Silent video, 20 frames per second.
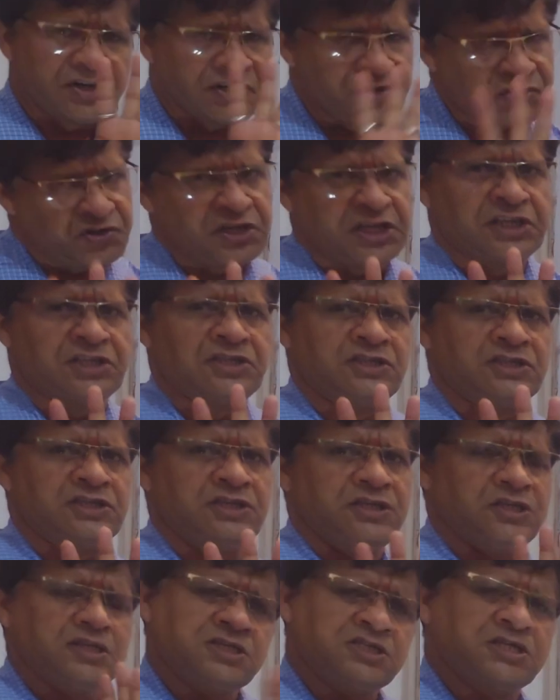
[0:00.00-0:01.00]
नहीं
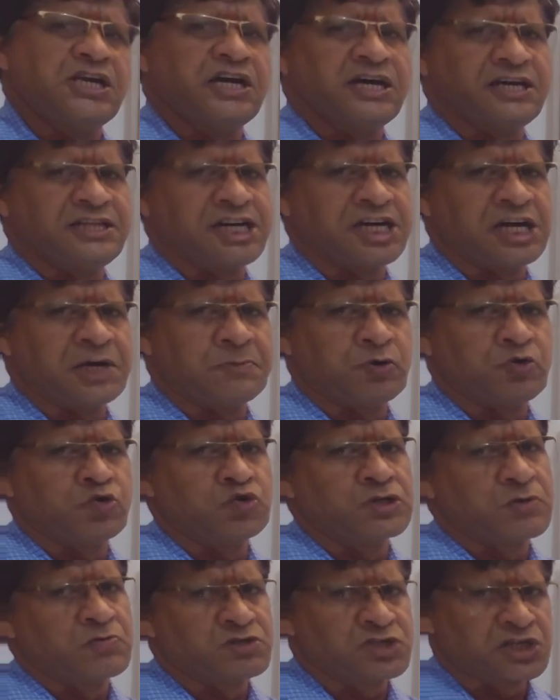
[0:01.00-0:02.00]
इसके आधार पर
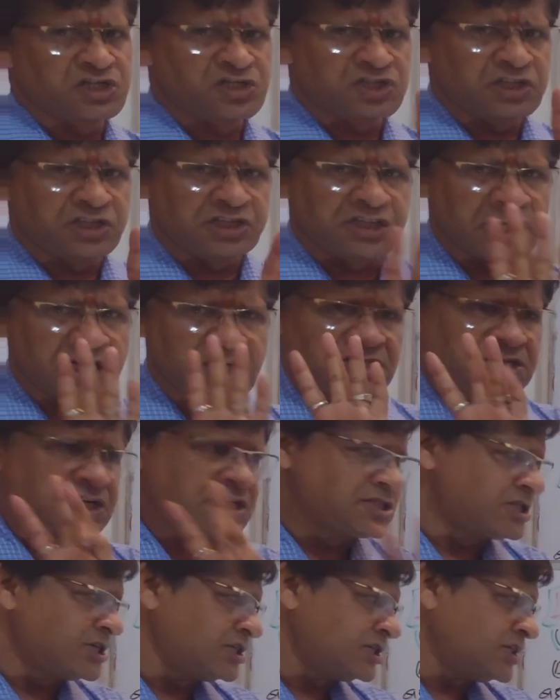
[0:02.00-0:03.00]
उसका विश्लेषण किया जा
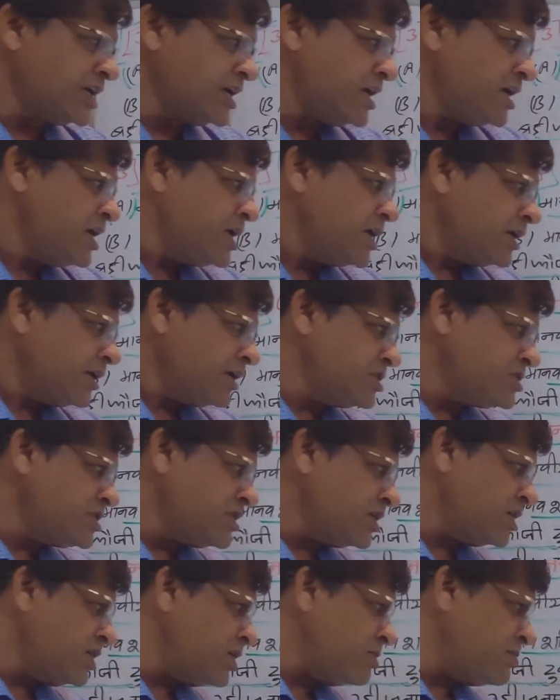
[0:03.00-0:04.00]
सकता है
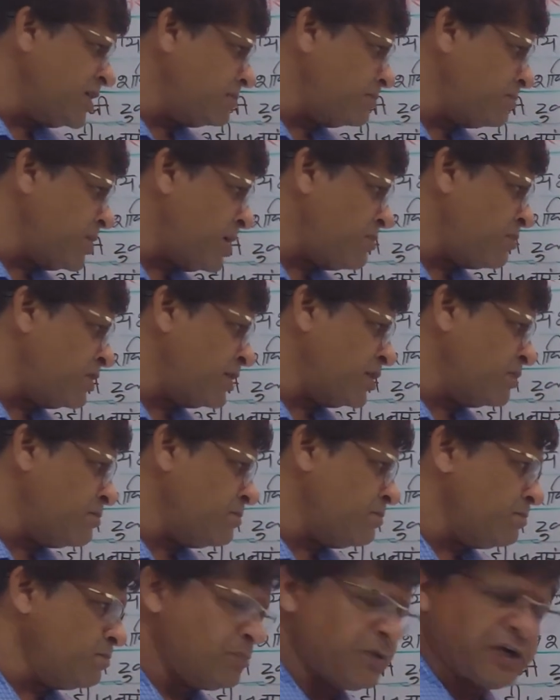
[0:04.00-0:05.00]
किसने की ये बात पामर
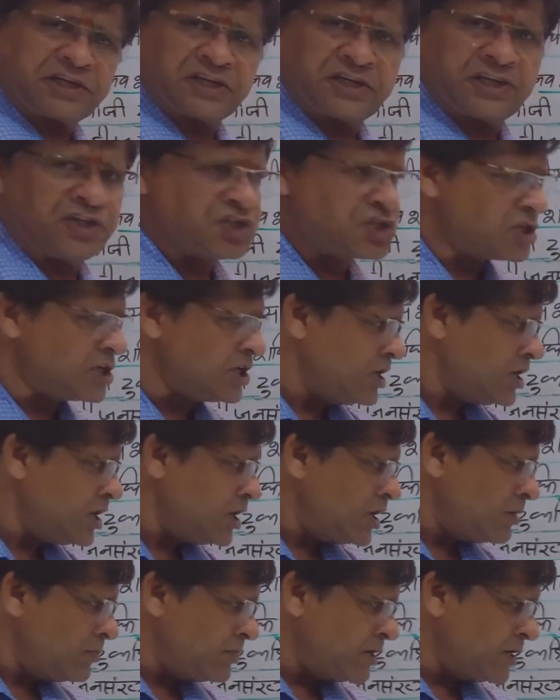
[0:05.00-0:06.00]
एम परकिंस ने
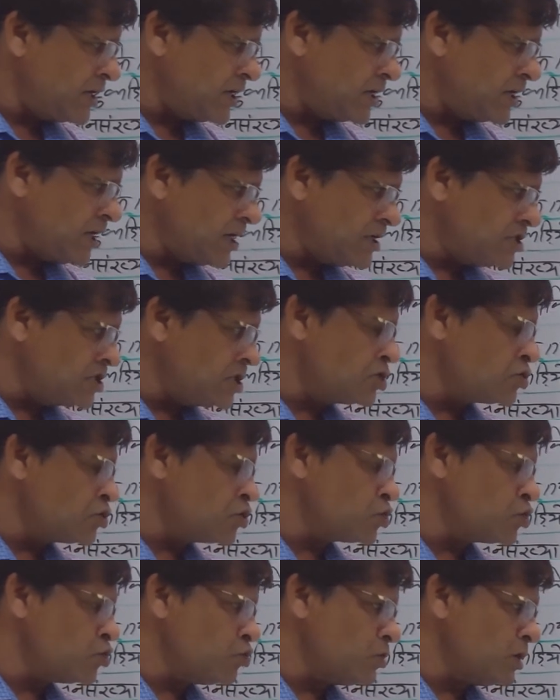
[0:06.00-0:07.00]
मैंने यहीं से
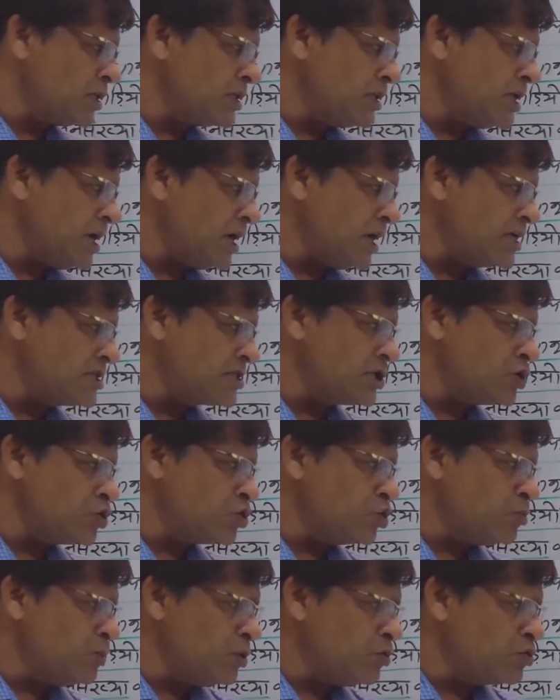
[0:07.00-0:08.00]
इसको शुरू कर दिया आज के
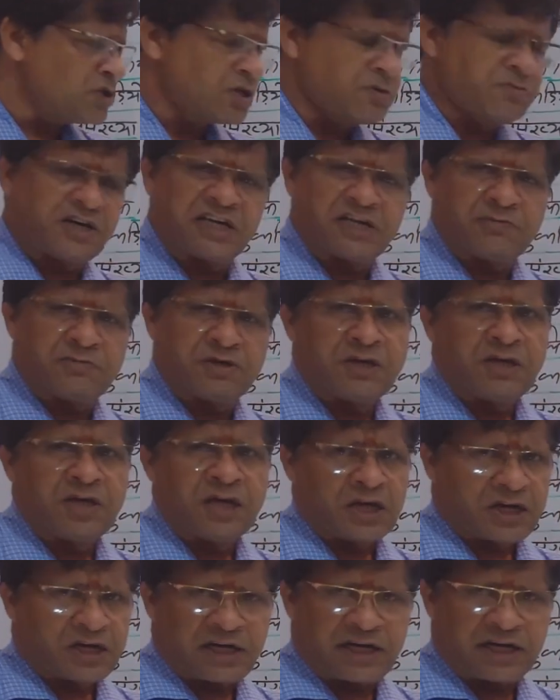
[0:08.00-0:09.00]
युग में उसके बाद में
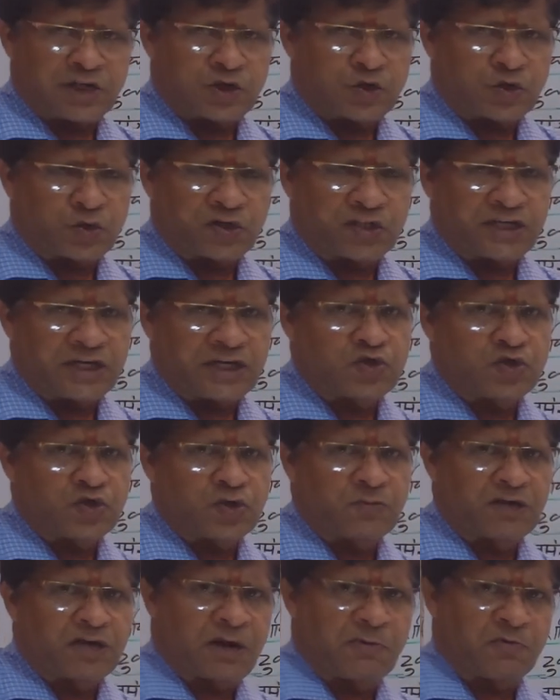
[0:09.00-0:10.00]
खाली छोड़ दिया जो
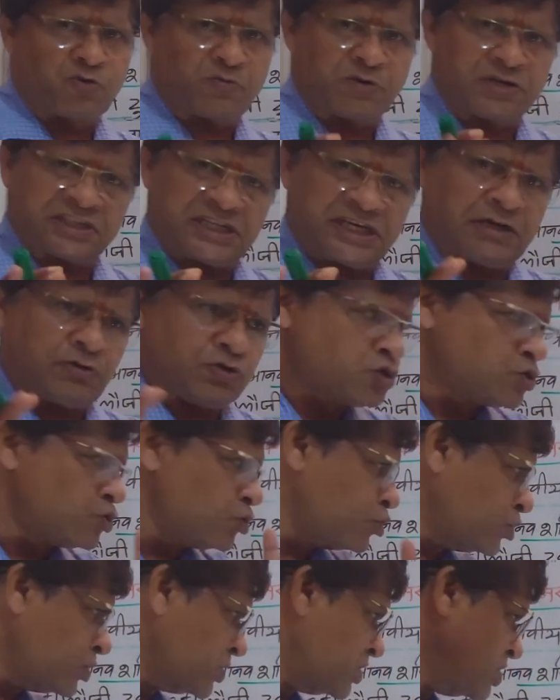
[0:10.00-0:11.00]
कि मैंने आपको बताया उसको नोट